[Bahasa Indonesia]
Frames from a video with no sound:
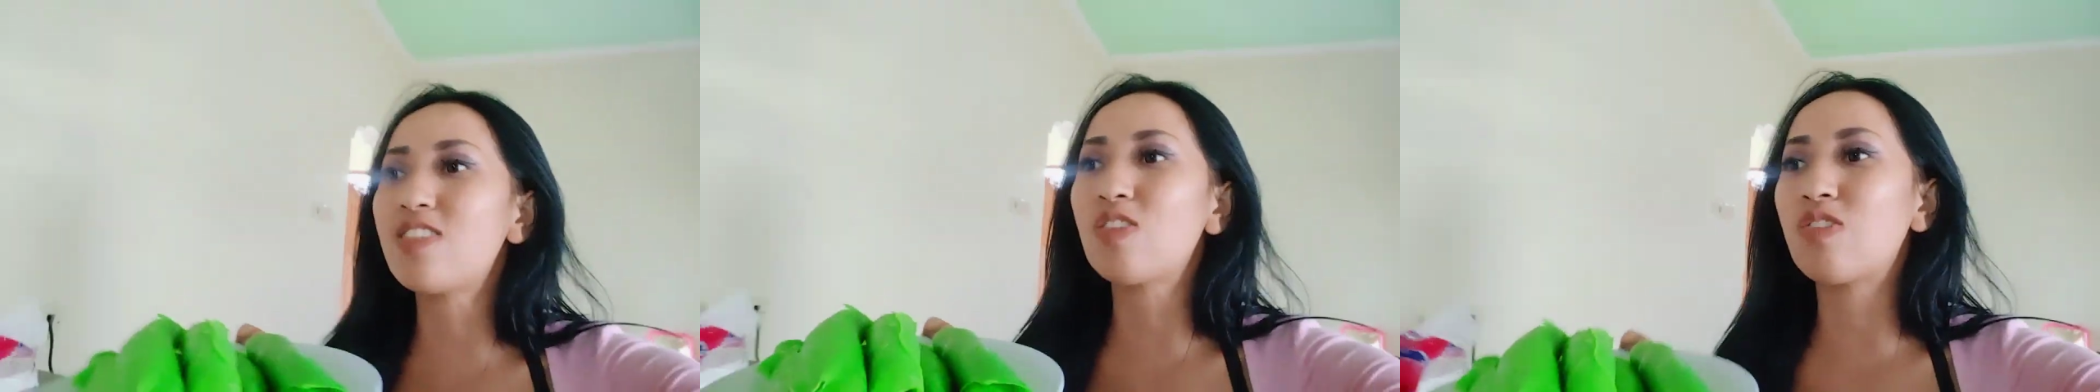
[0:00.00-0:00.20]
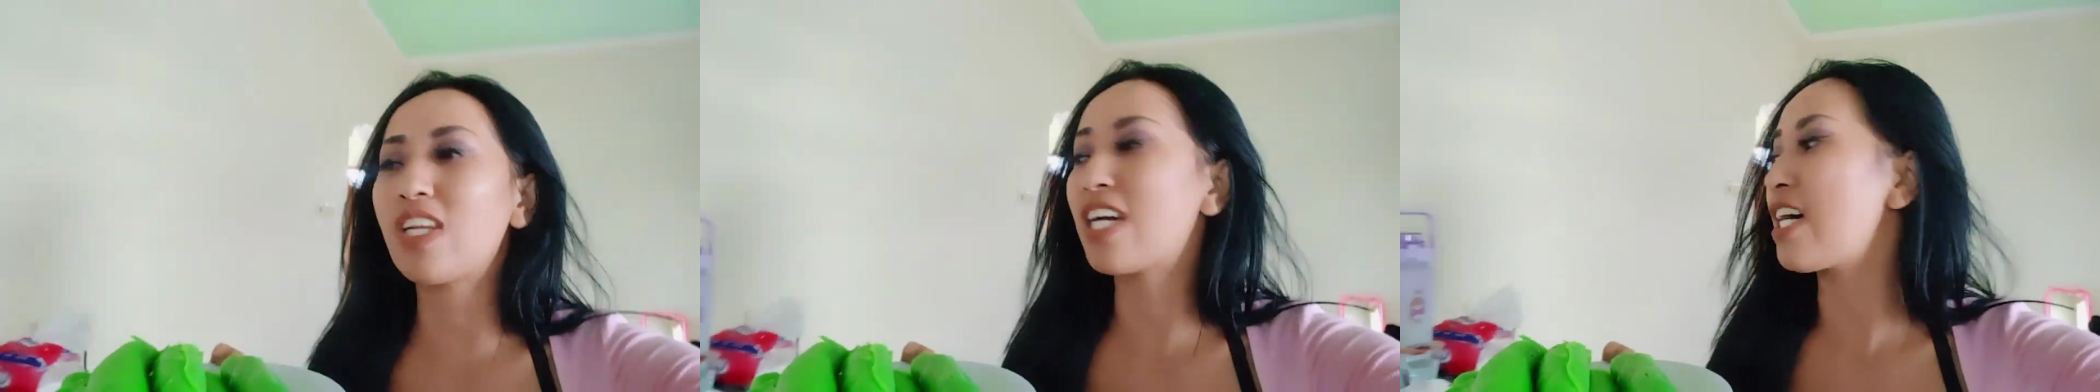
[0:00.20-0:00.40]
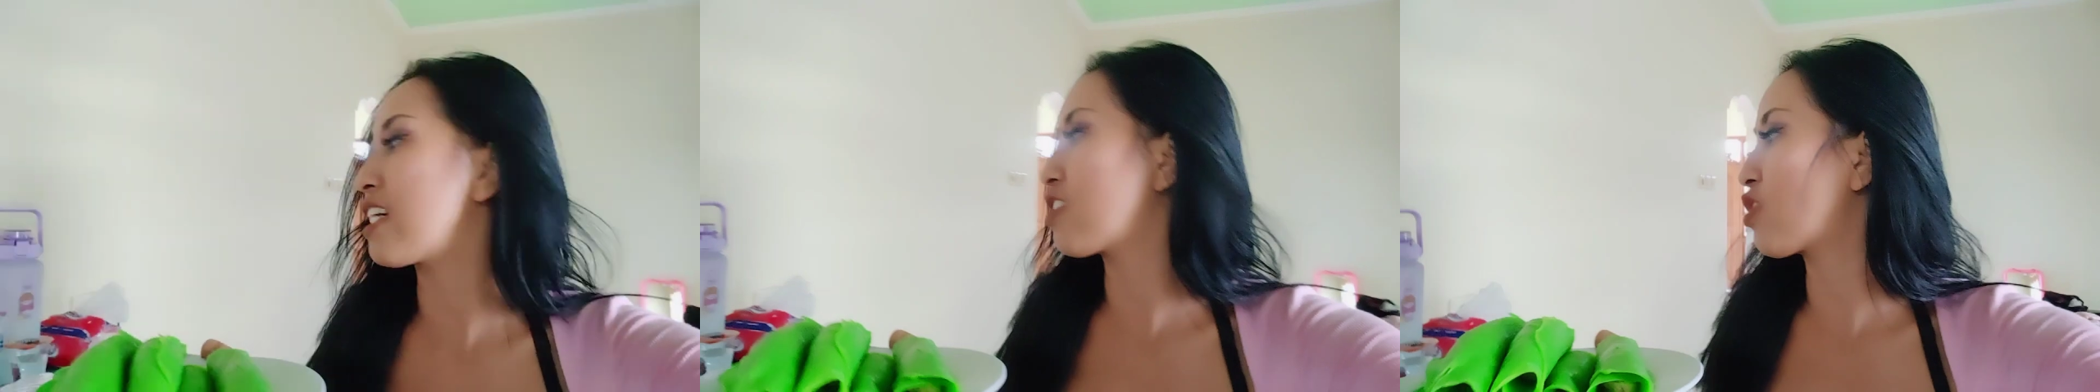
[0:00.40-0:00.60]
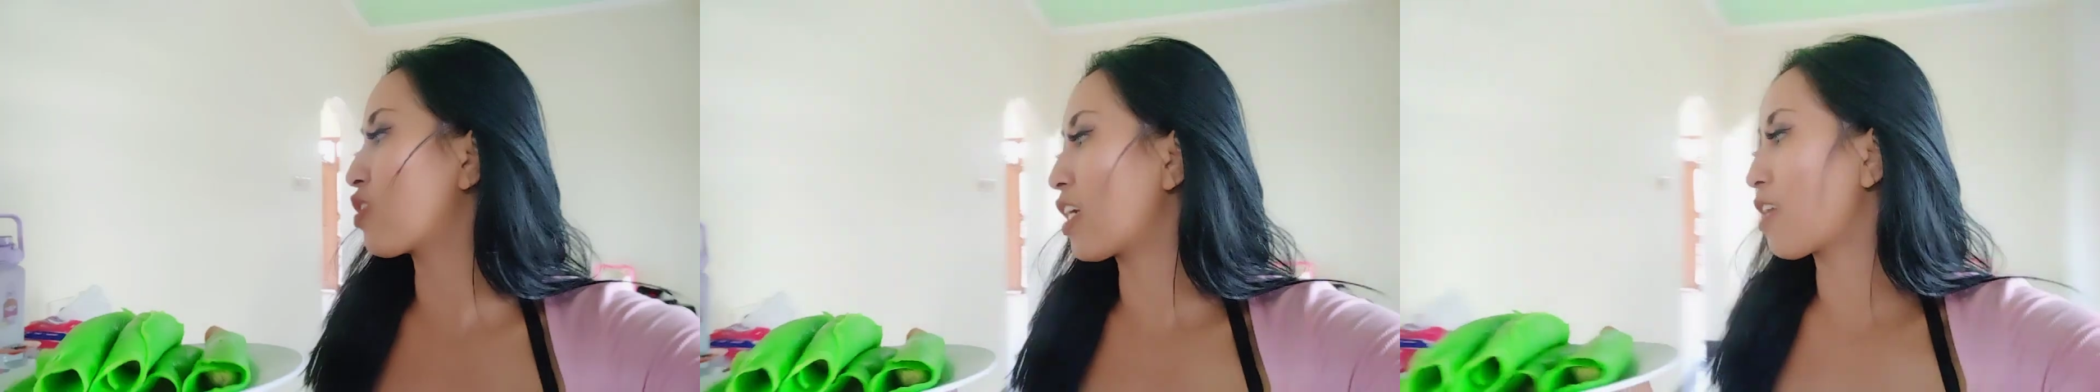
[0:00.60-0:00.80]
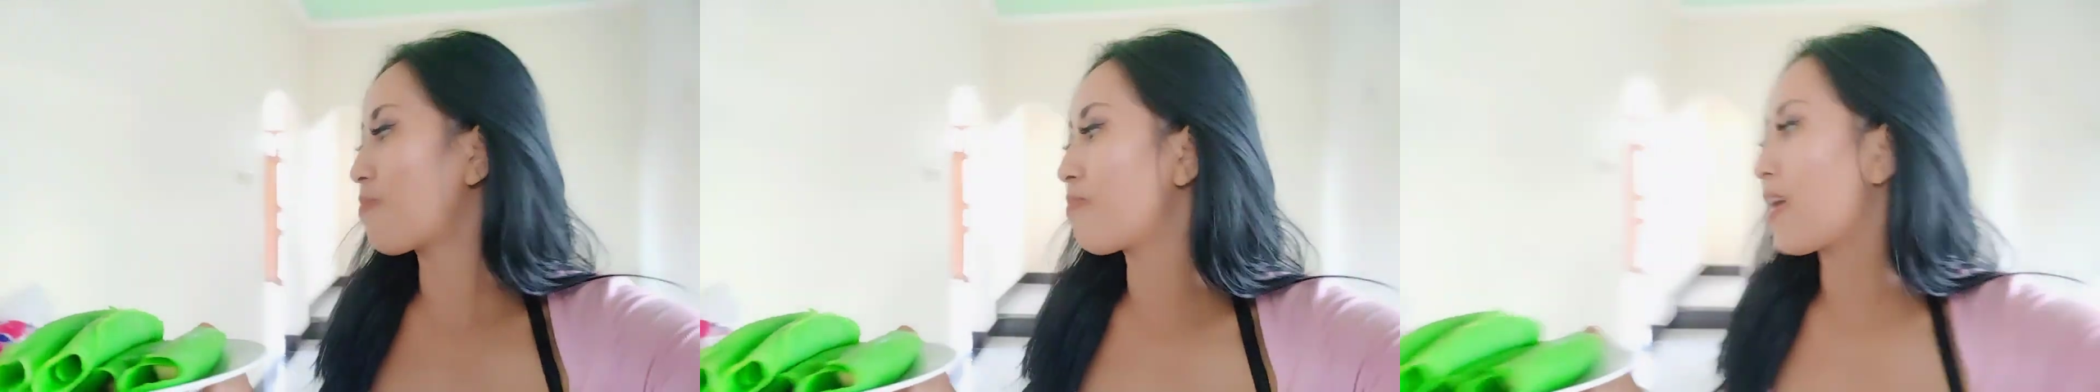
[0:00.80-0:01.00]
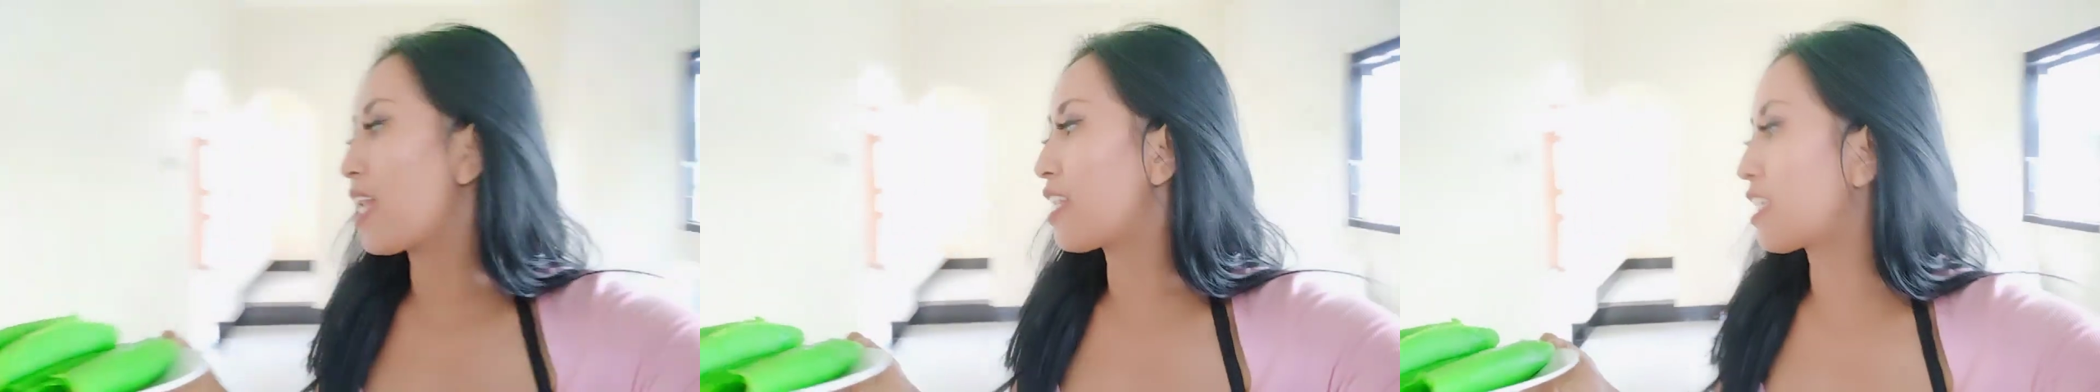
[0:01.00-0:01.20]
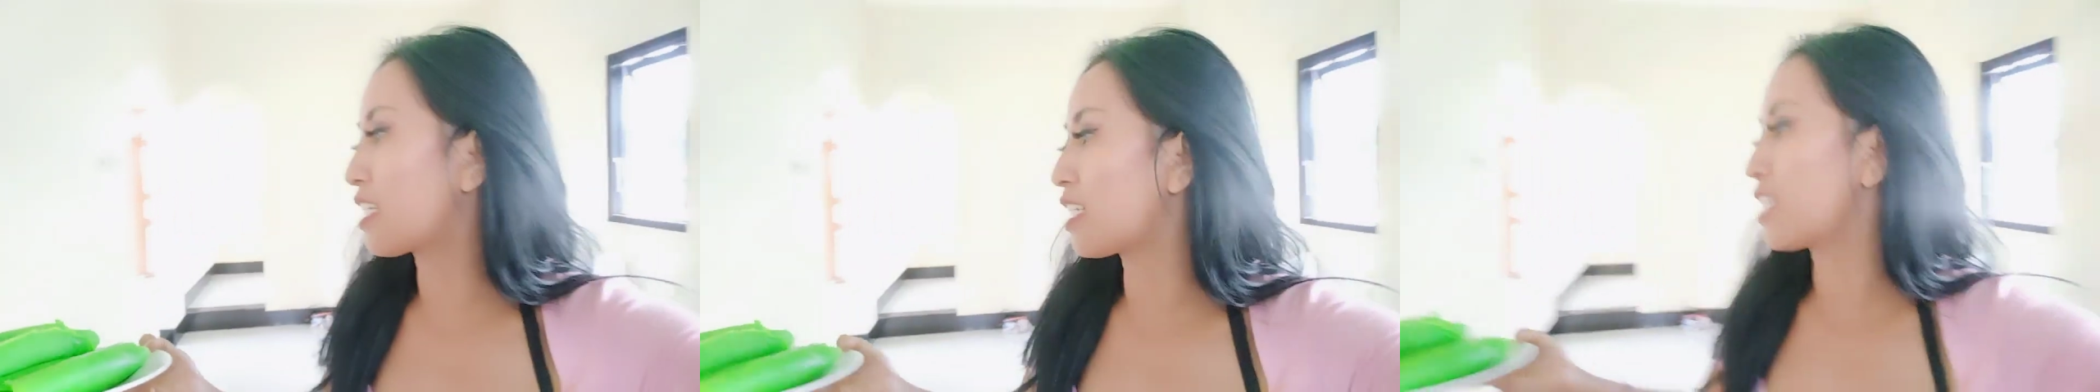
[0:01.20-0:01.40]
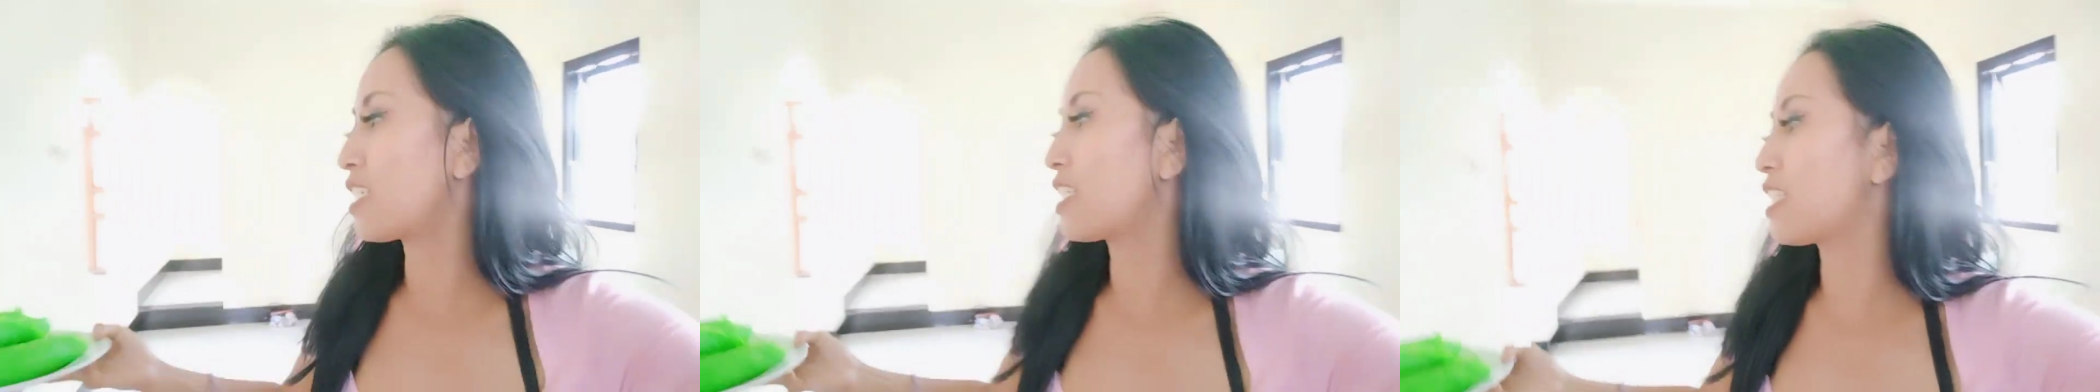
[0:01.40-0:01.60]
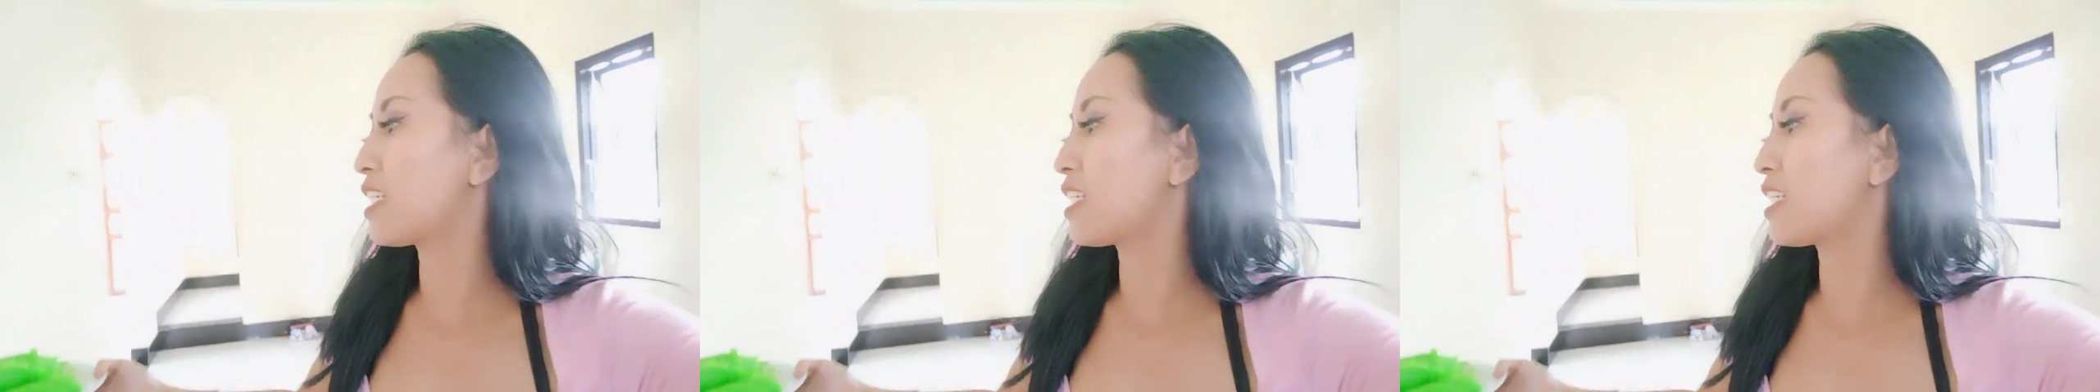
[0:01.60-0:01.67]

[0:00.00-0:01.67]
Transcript: sudah sudah kembali ke